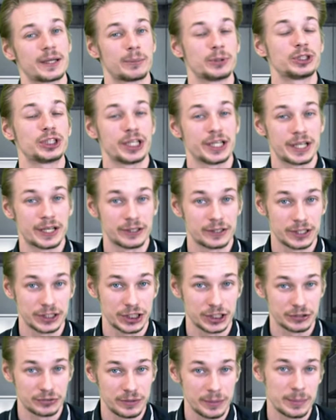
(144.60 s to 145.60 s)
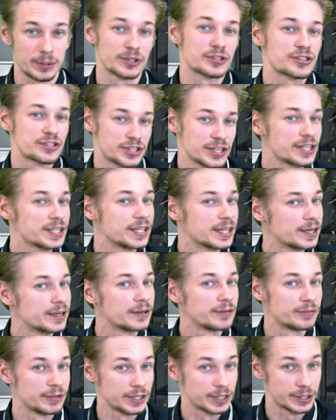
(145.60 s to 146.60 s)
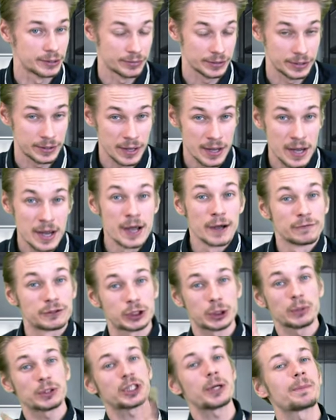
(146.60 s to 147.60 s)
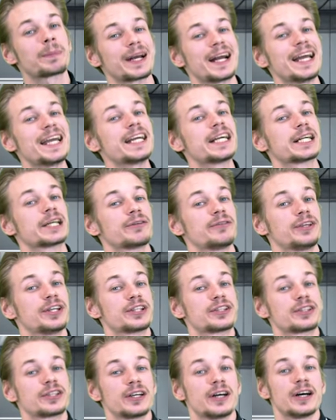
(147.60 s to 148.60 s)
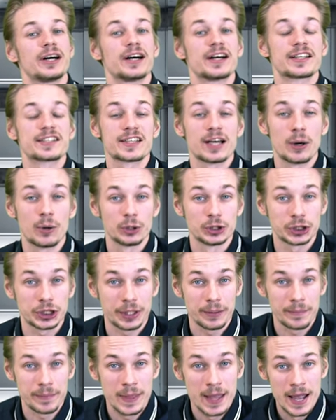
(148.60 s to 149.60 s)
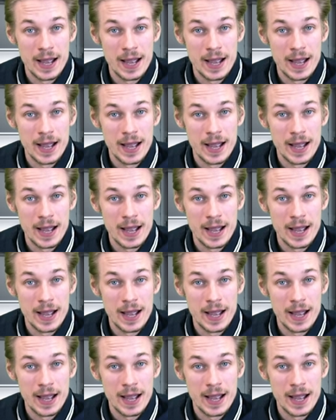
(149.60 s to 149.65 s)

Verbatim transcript: обучения, который я сейчас выбрал, сильно выигрывает. В чем же проигрывает а, заочка?